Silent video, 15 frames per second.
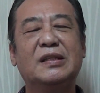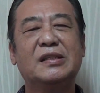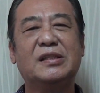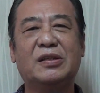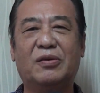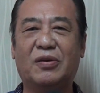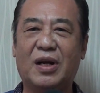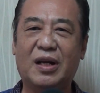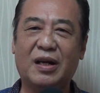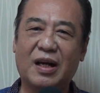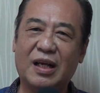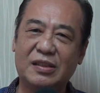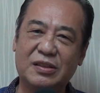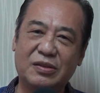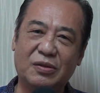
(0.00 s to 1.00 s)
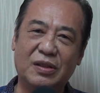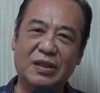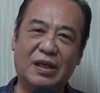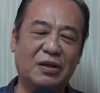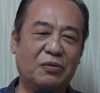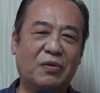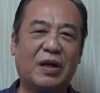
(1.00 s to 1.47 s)
seorang rasul
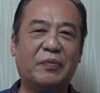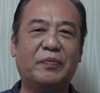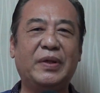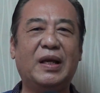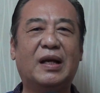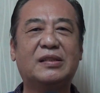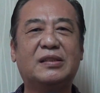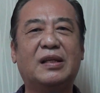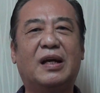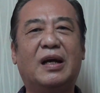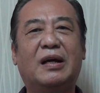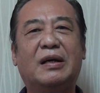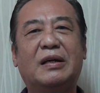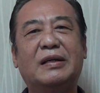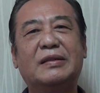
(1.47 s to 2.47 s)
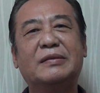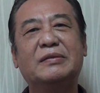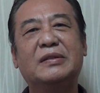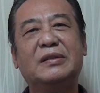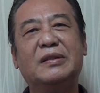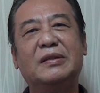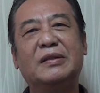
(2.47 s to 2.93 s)
yang luar biasa
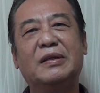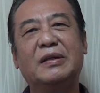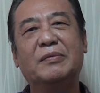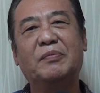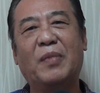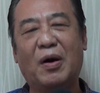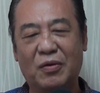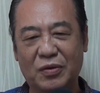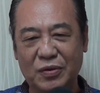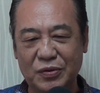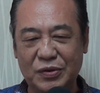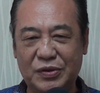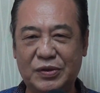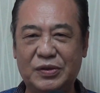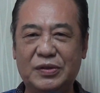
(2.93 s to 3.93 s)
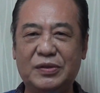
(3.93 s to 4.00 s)
Paulus